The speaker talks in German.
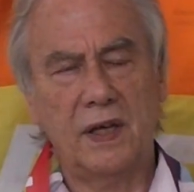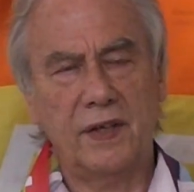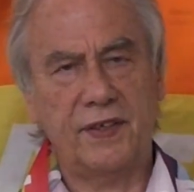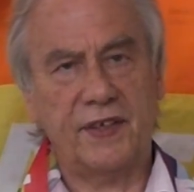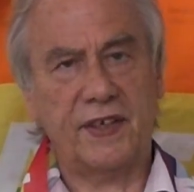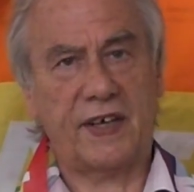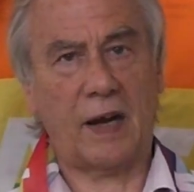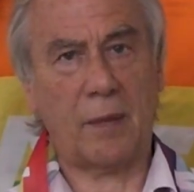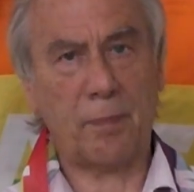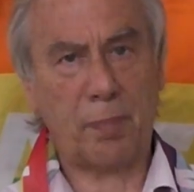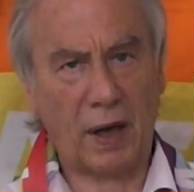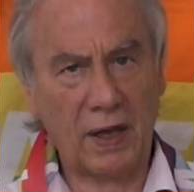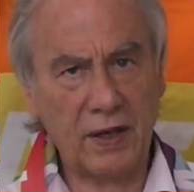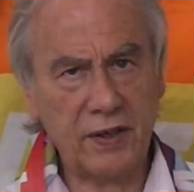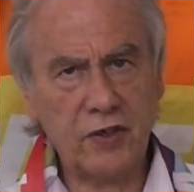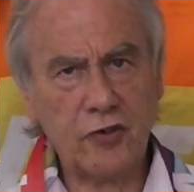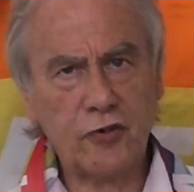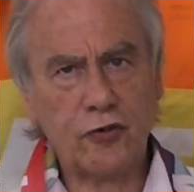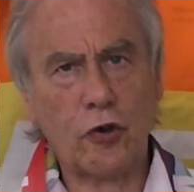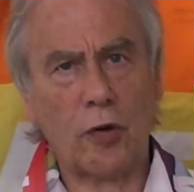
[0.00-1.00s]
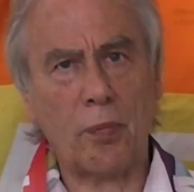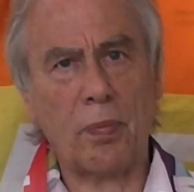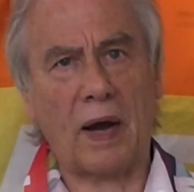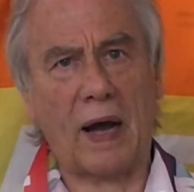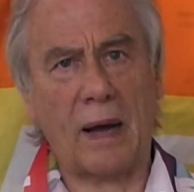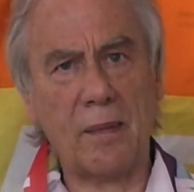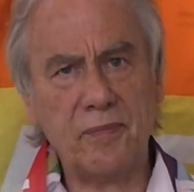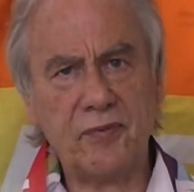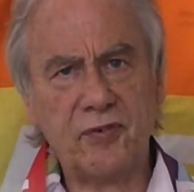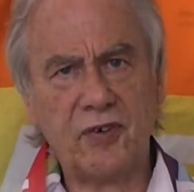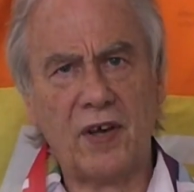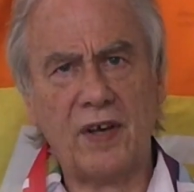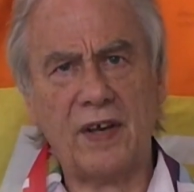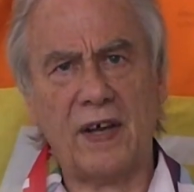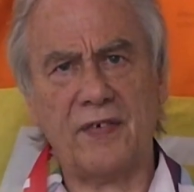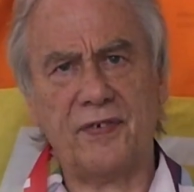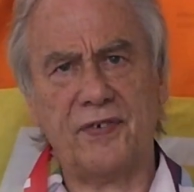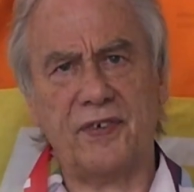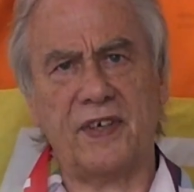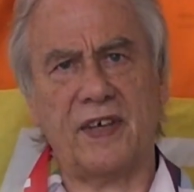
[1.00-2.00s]
Die Kampagne Stopp Rammstein
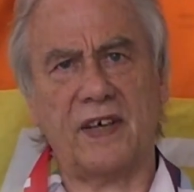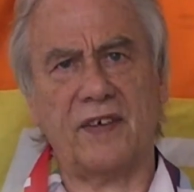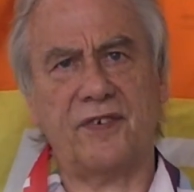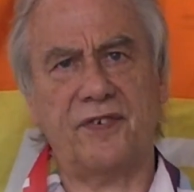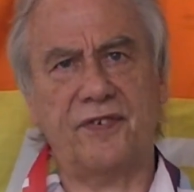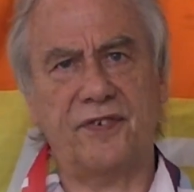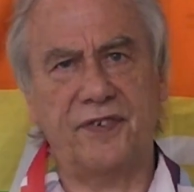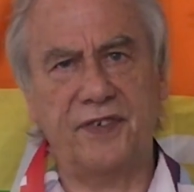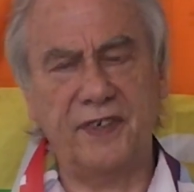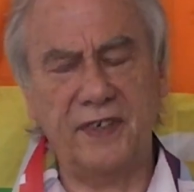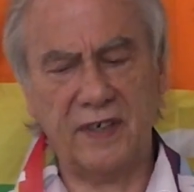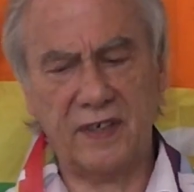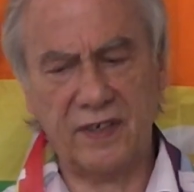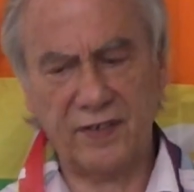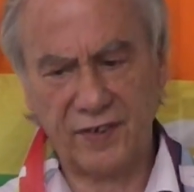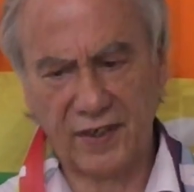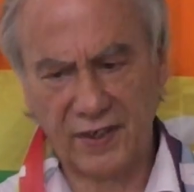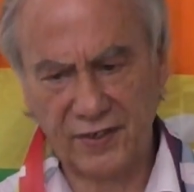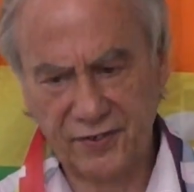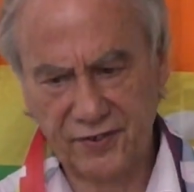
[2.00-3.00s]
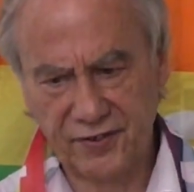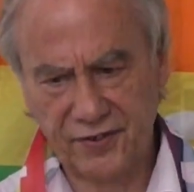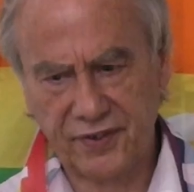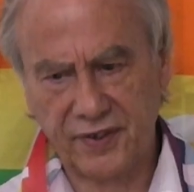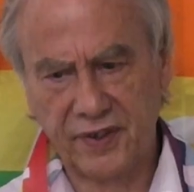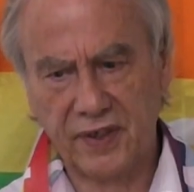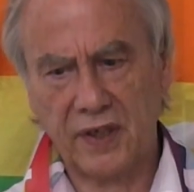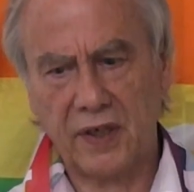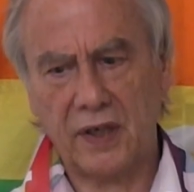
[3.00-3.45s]
hat sich als Ziel gesetzt,